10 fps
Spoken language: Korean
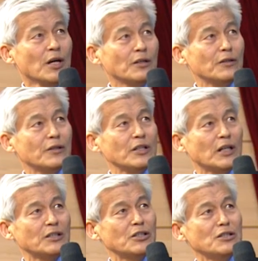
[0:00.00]

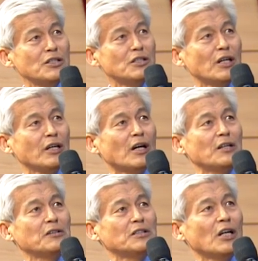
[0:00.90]
거기가 천지 사이에
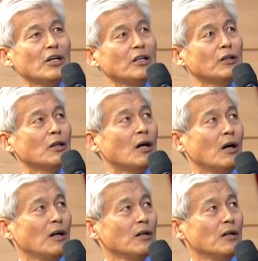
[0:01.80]
가득 차게 된다.